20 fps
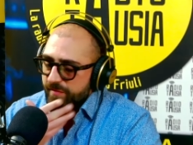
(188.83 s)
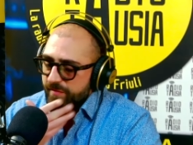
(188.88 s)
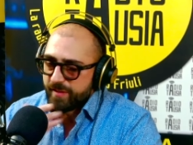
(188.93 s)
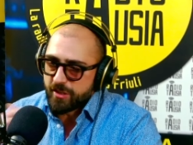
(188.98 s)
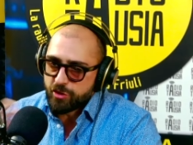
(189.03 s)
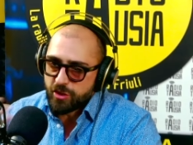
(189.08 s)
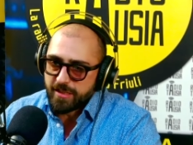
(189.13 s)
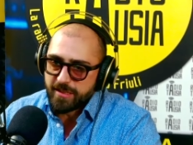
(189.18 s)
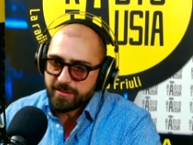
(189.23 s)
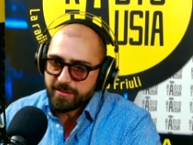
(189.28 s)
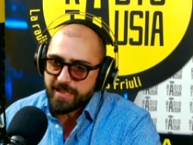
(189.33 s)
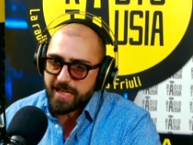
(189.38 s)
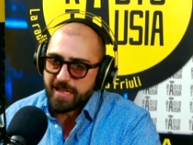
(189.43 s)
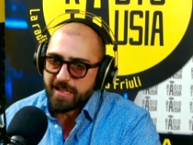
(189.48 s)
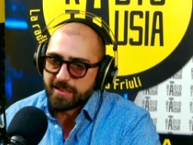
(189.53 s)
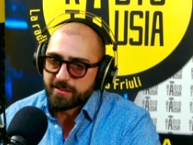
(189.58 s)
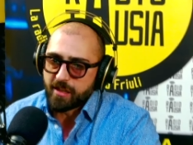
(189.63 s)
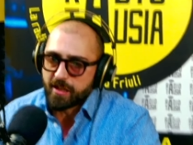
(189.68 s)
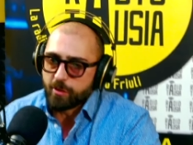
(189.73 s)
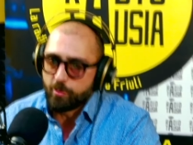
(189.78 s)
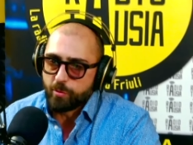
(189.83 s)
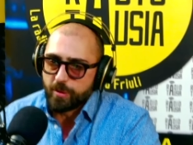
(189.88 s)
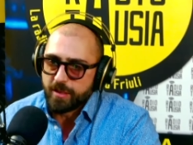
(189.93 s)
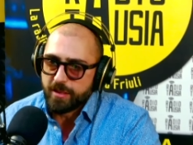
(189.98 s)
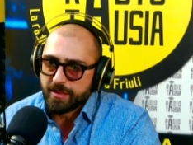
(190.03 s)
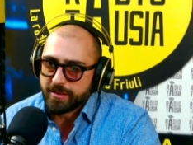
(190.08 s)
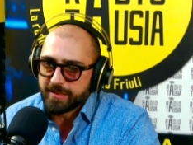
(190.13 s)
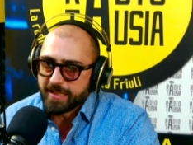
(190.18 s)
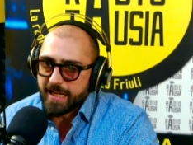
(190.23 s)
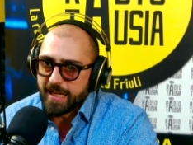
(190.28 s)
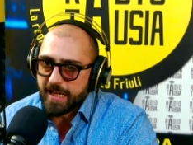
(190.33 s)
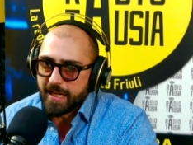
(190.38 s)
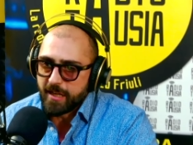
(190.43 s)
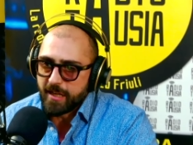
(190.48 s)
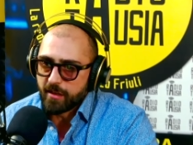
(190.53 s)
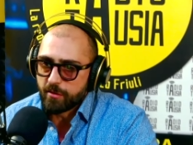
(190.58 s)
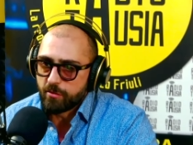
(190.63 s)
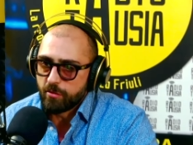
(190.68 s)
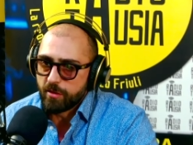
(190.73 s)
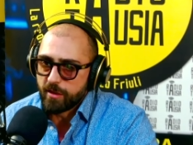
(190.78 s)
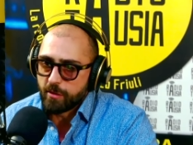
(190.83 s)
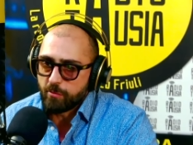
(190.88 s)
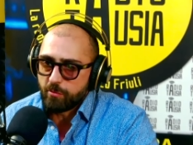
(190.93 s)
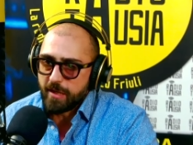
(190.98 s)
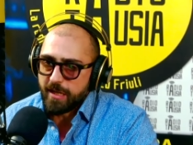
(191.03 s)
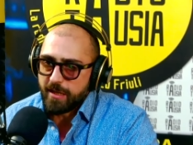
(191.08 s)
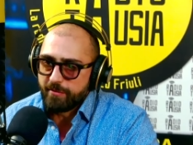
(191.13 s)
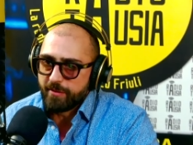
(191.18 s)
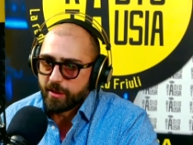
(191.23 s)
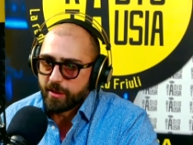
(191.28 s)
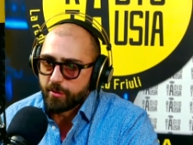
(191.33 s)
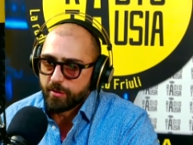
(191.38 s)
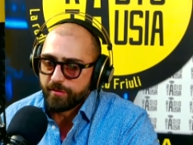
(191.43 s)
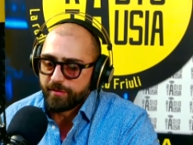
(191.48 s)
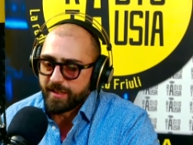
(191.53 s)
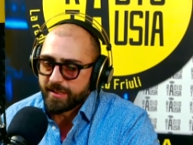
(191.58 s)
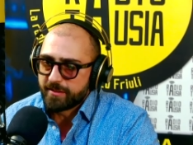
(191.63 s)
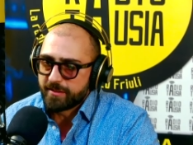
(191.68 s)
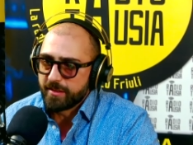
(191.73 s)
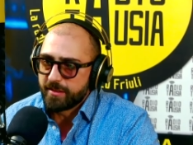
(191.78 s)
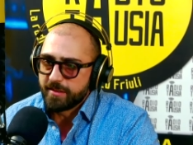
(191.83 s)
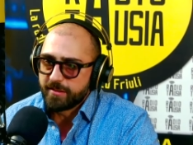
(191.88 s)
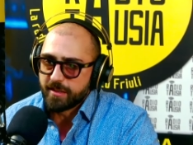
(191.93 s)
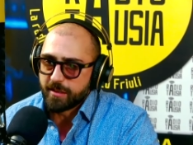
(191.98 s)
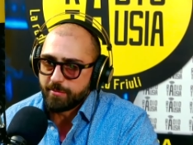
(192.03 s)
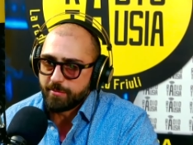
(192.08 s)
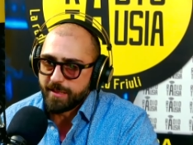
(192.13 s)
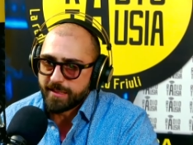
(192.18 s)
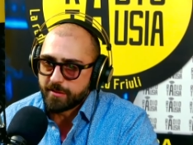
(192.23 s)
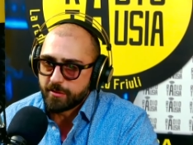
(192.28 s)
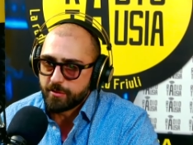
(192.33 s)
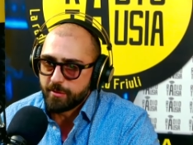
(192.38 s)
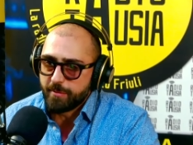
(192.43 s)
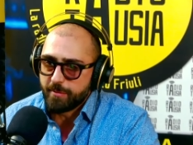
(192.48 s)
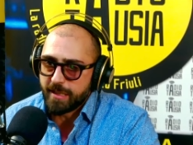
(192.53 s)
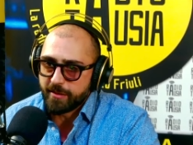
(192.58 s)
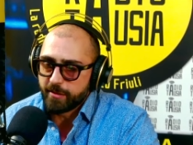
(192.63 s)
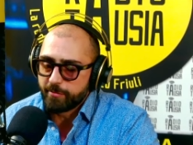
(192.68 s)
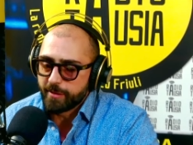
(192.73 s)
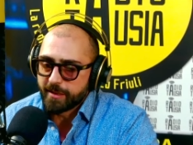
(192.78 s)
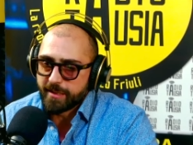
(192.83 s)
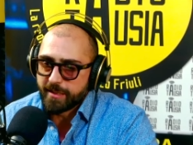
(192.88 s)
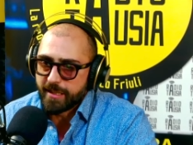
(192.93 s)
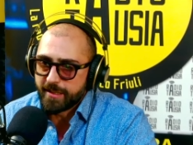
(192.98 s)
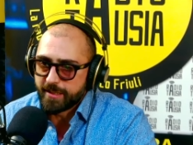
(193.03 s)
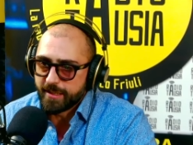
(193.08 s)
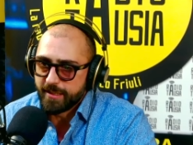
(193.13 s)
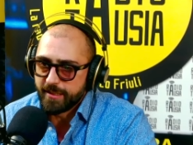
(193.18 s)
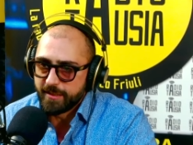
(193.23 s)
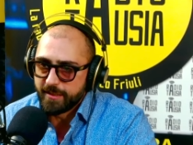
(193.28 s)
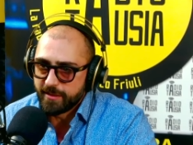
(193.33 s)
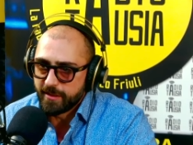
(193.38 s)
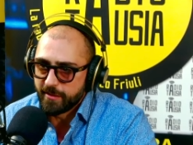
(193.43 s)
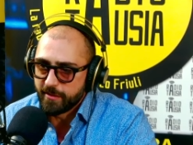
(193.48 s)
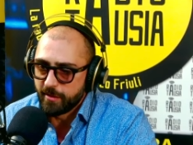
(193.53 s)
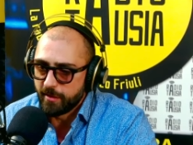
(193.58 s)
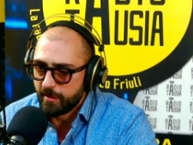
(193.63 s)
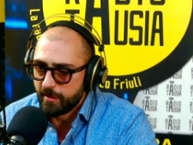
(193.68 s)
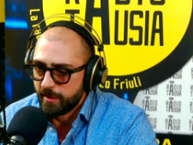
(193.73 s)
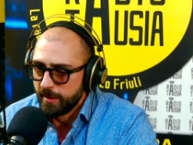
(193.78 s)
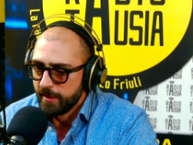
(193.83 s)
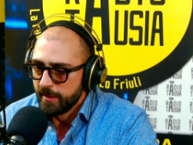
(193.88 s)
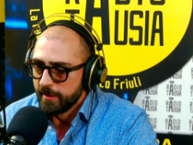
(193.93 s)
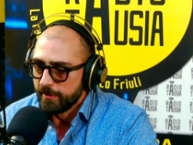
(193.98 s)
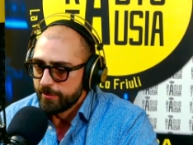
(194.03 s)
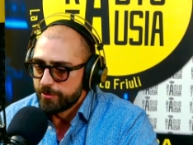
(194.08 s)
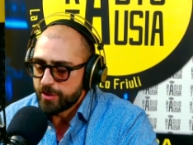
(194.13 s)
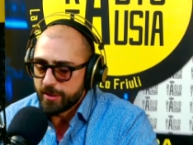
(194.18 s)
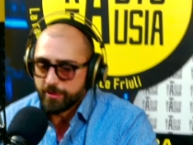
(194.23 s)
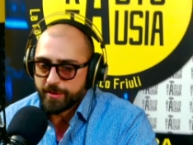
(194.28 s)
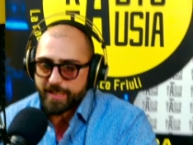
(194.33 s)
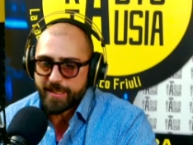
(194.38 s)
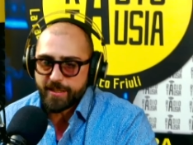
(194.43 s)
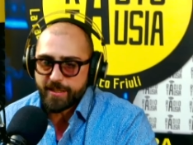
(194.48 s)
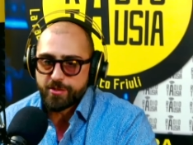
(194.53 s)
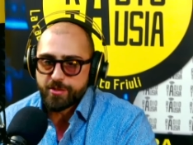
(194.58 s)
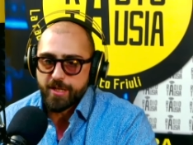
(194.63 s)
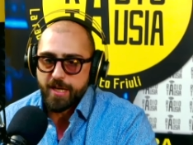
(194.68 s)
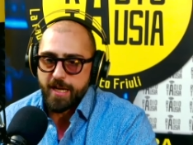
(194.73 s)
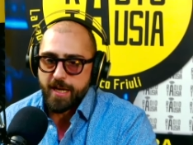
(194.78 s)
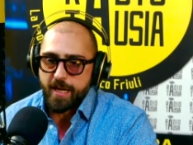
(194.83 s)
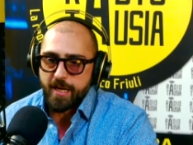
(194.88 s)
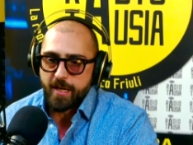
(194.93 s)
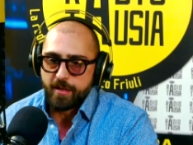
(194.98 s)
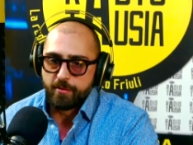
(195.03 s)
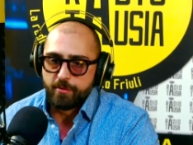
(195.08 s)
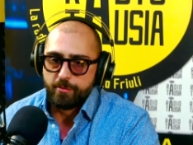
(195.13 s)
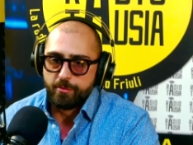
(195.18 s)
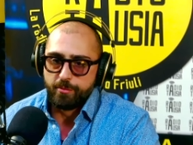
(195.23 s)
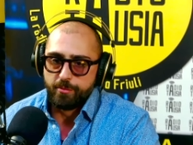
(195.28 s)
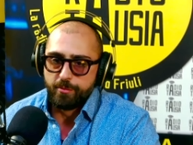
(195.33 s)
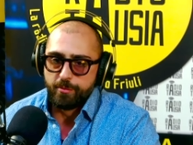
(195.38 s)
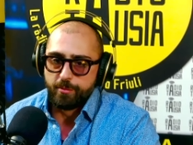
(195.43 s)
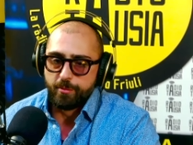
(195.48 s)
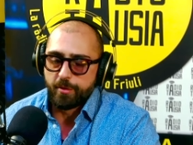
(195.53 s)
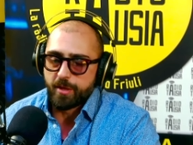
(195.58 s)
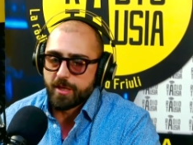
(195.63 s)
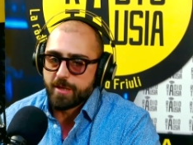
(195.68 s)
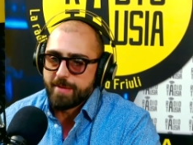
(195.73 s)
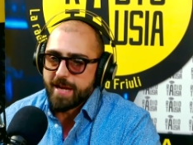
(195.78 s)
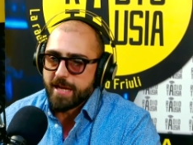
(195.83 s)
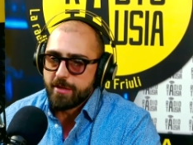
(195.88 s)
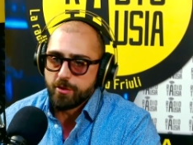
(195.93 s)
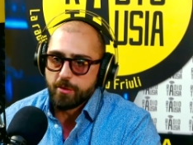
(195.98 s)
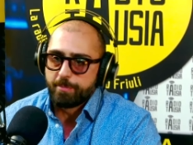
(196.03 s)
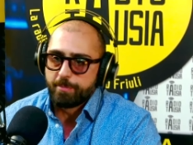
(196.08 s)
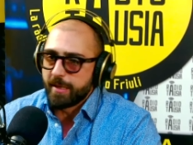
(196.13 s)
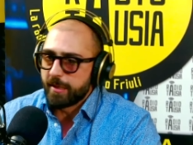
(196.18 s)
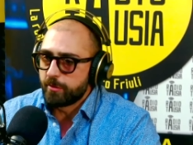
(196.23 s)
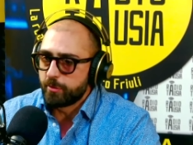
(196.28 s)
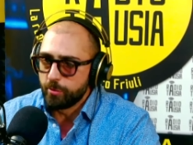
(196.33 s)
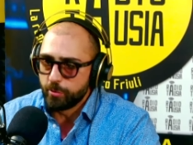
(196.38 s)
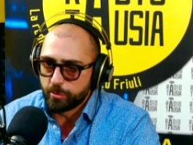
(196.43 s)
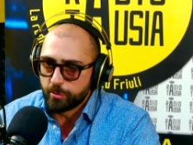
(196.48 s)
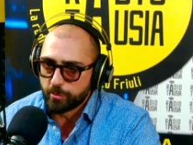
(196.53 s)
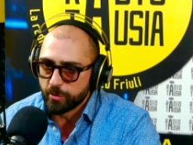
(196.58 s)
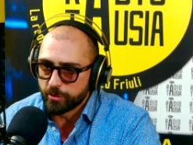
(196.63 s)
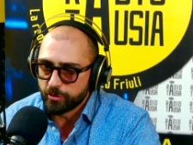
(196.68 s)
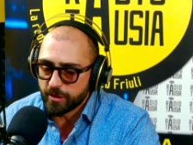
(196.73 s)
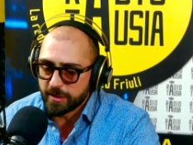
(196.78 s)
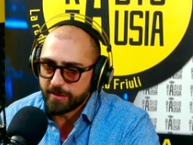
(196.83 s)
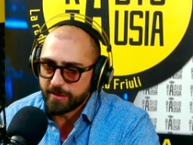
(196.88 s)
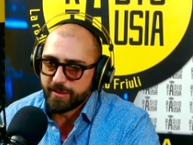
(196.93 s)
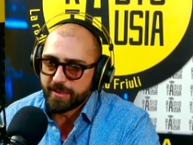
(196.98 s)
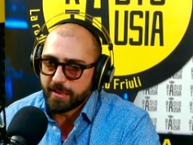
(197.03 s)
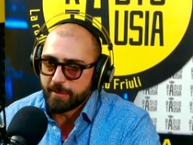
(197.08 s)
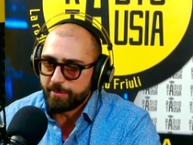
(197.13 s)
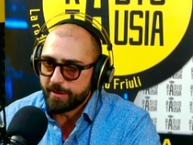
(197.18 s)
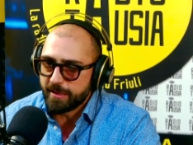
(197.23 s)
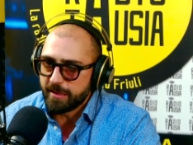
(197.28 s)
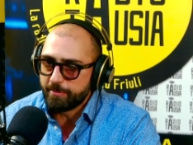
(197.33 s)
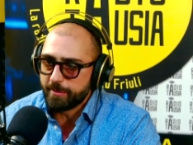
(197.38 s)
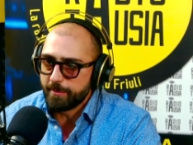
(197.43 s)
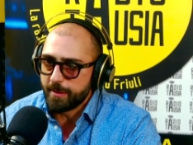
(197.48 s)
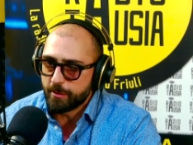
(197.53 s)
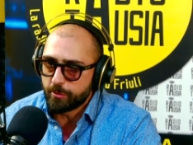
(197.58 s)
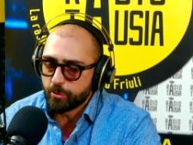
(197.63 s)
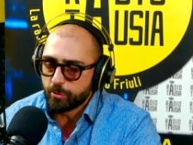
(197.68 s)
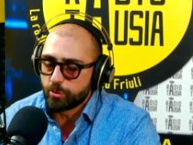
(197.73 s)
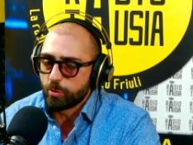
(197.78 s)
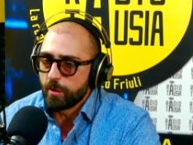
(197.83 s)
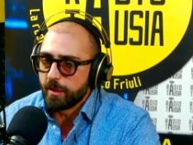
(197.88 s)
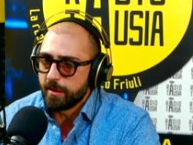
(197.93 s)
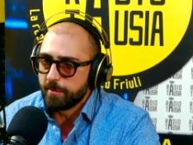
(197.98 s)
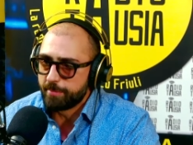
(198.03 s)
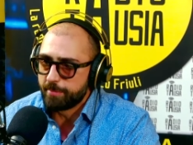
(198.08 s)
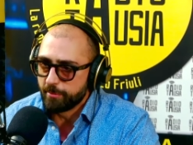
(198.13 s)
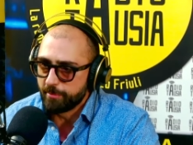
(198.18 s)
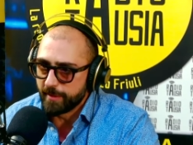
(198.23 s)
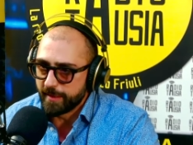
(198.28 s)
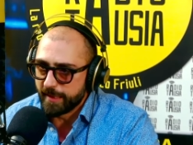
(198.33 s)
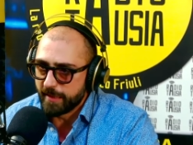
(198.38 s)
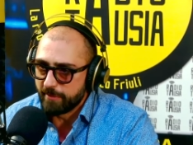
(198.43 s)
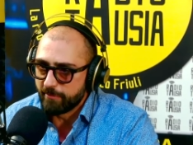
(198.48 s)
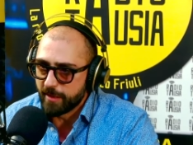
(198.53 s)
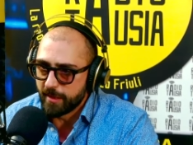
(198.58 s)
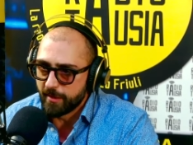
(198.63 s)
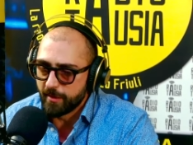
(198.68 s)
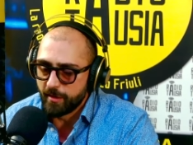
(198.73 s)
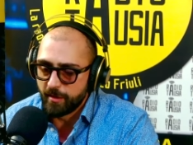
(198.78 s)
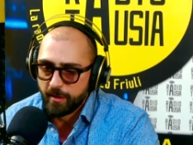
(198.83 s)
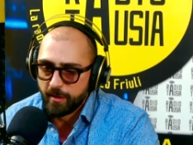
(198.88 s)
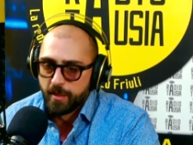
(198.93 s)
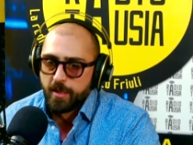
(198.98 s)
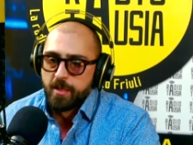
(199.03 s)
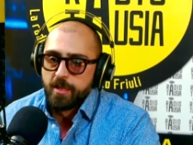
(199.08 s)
facilità, la tranquillità con la quale vengono fatte determinate domande, perché anche lì, no? Mm-hmm. Cioè non è che c'è un rimedio per tutto, cioè devi capire prima di tutto qual è il eh problema, sì. no?